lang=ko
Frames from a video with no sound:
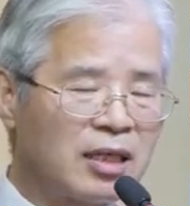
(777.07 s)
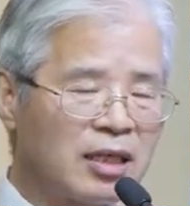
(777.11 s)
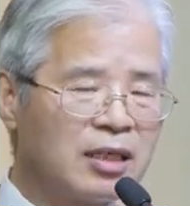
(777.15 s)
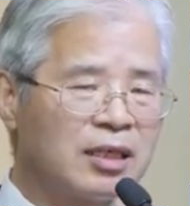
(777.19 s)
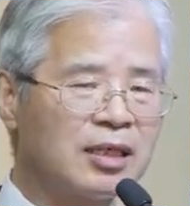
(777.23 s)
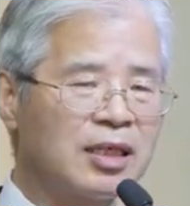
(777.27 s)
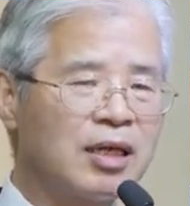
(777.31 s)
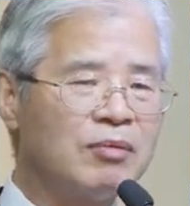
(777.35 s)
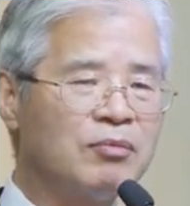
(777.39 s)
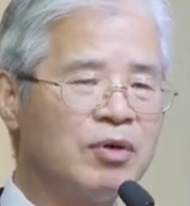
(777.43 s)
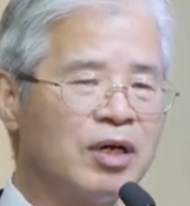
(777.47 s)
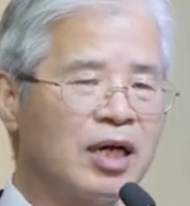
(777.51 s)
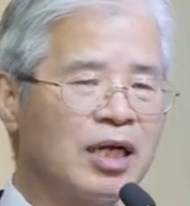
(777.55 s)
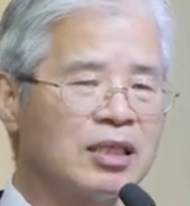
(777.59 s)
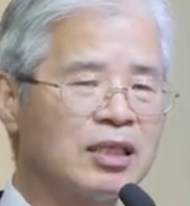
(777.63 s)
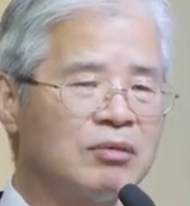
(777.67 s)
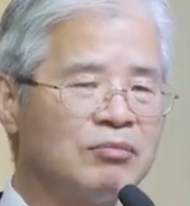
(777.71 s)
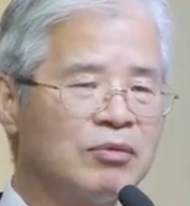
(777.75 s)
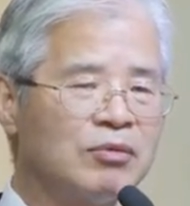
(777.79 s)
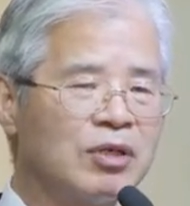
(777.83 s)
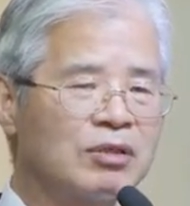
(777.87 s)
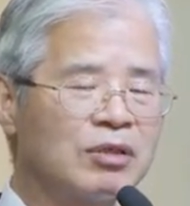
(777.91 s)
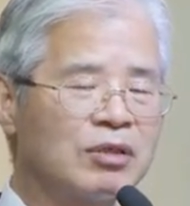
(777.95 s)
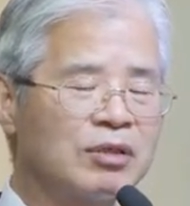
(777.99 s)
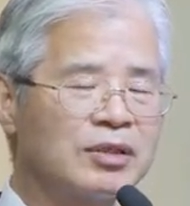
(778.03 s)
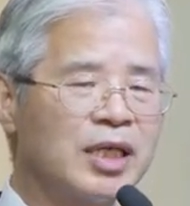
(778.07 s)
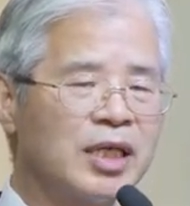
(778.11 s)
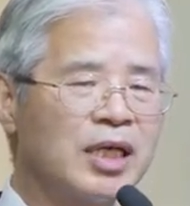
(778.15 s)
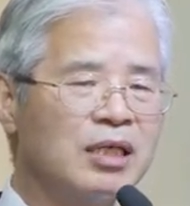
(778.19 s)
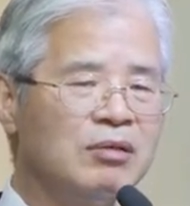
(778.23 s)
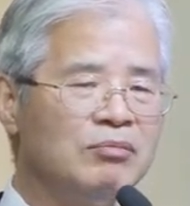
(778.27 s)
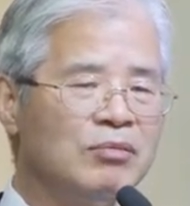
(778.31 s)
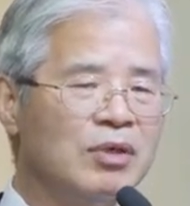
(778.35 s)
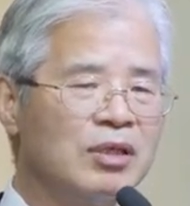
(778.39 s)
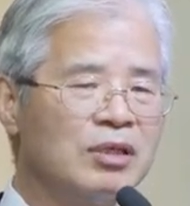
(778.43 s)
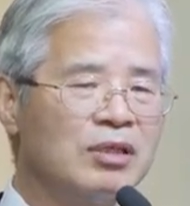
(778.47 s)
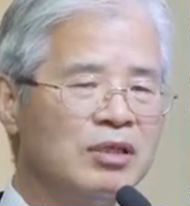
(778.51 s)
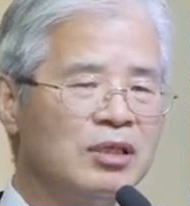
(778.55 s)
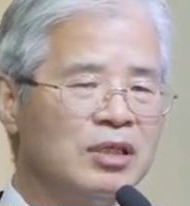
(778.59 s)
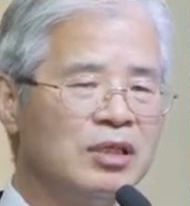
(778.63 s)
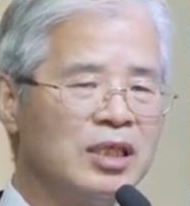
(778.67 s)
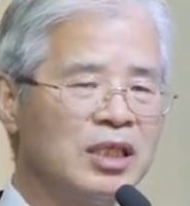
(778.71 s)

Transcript: 그렇게 명하시면서 생명을